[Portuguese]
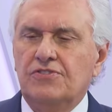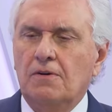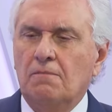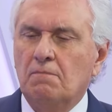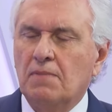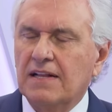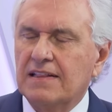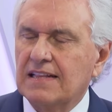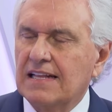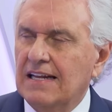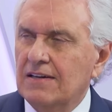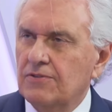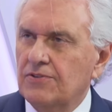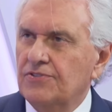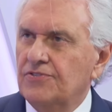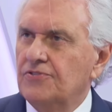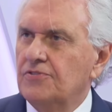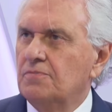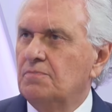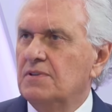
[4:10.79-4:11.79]
de
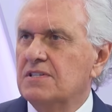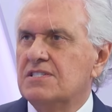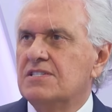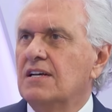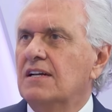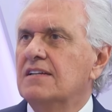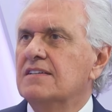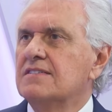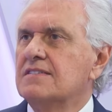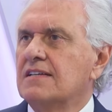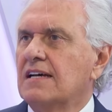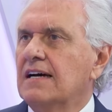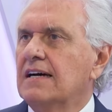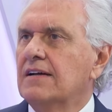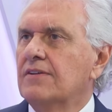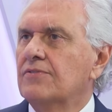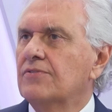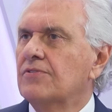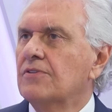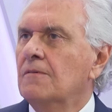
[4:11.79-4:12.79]
batalhões
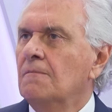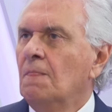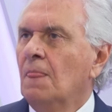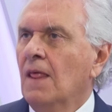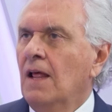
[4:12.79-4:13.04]
especializados,